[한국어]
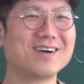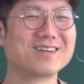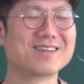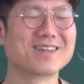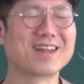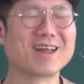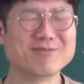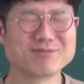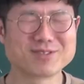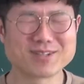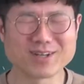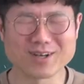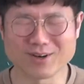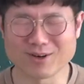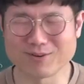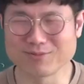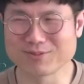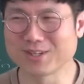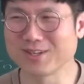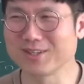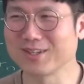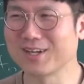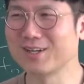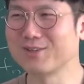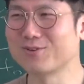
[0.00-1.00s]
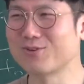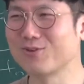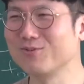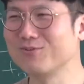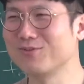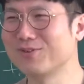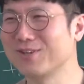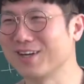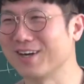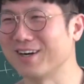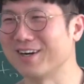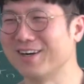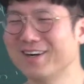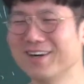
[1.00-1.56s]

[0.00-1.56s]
냄새가 엄청나는 똥물이야.